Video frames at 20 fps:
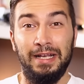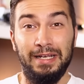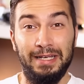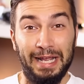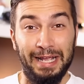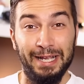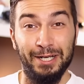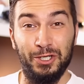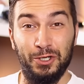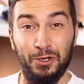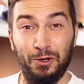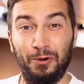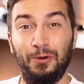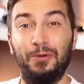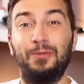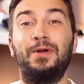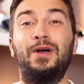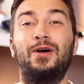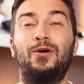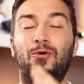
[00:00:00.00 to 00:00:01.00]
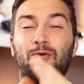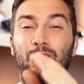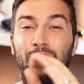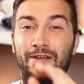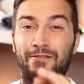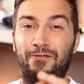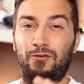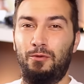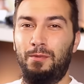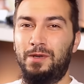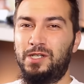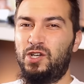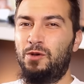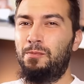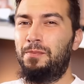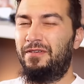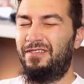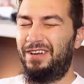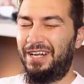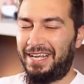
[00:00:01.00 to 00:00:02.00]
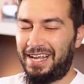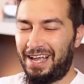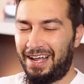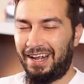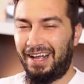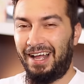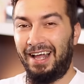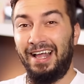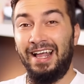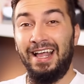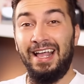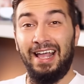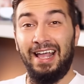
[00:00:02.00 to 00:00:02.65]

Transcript: De hecho, una información privilegiada.